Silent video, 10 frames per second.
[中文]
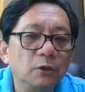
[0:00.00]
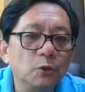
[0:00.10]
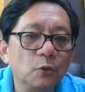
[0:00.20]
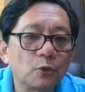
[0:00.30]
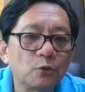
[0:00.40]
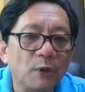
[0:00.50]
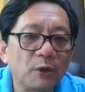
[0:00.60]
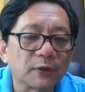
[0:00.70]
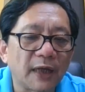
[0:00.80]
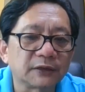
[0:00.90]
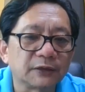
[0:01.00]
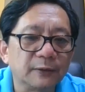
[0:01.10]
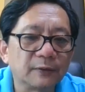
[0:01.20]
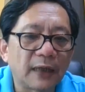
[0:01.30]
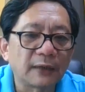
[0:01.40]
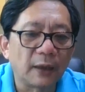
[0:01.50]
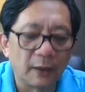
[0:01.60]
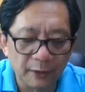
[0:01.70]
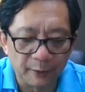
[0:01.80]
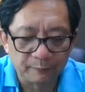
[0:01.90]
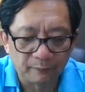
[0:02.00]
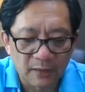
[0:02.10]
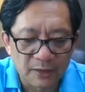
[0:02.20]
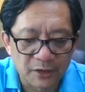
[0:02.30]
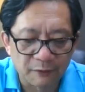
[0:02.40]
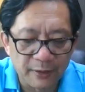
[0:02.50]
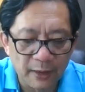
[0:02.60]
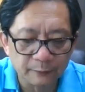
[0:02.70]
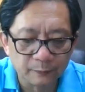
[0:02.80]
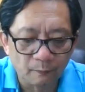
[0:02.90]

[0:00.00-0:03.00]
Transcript: 中国驻蒙古大使他的儿子写文章，